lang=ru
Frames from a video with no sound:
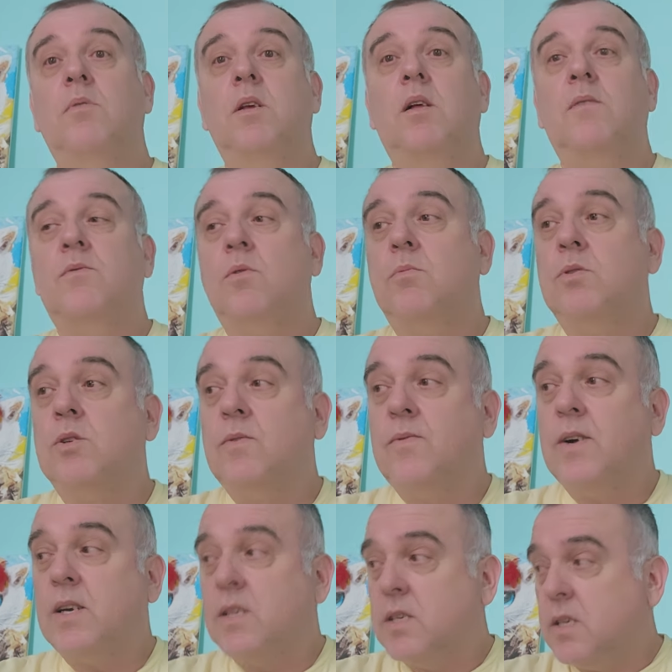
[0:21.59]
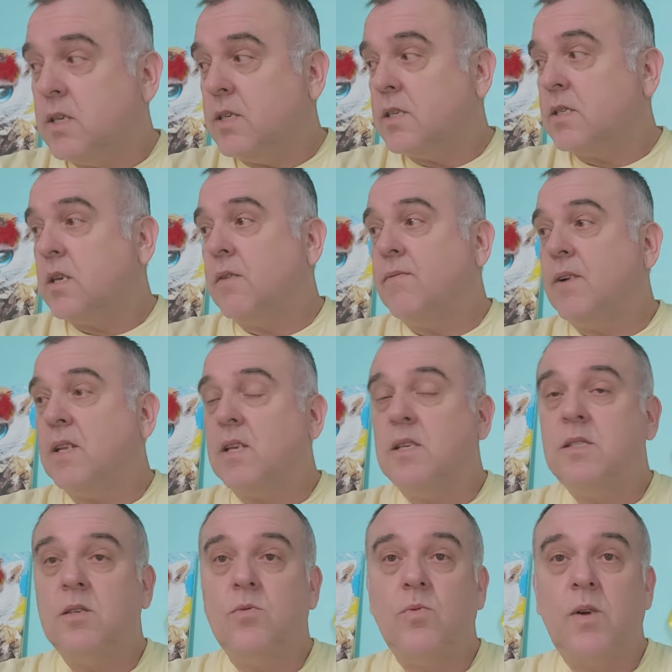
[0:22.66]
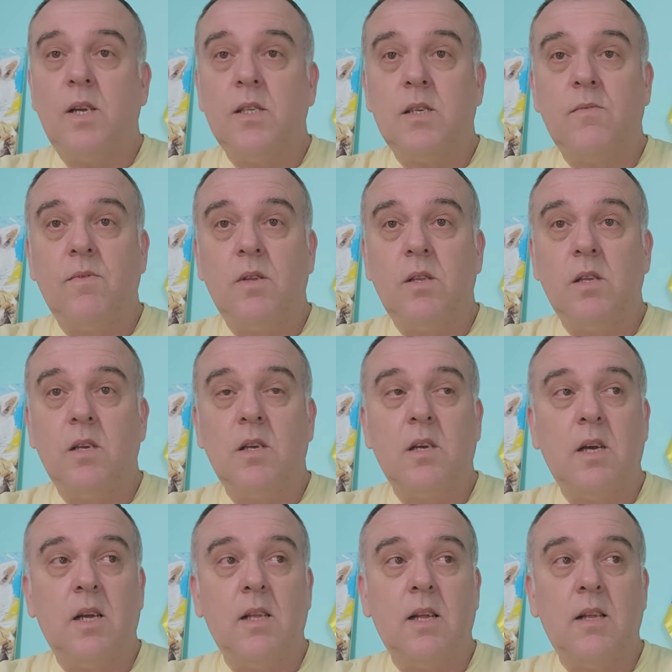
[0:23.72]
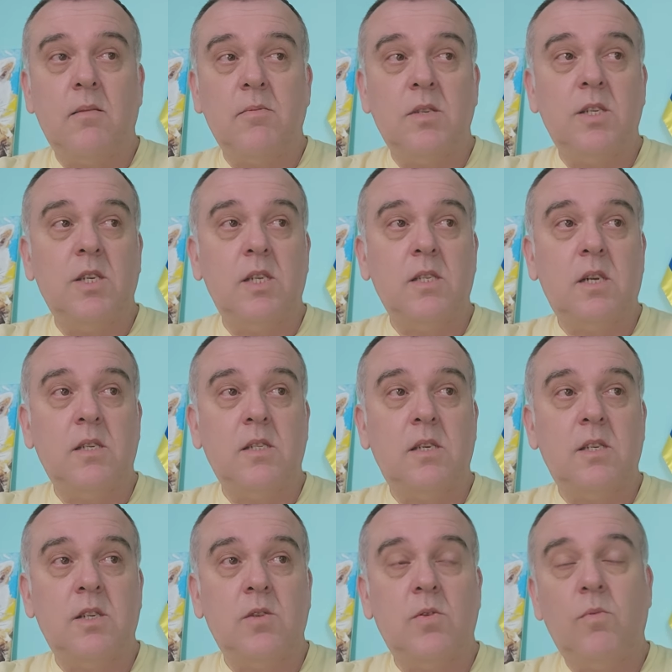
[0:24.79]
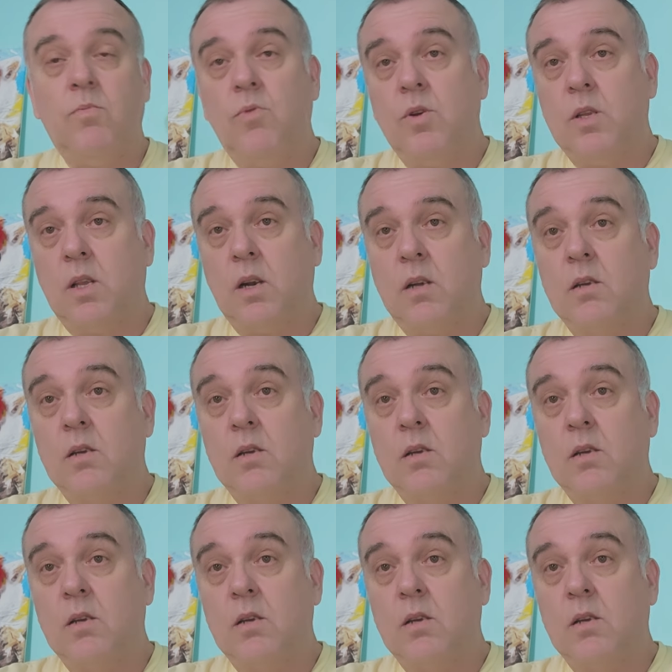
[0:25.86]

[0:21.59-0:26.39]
Дело в том, что фактически в этой ситуации, вот когда нам сейчас разрешено будет,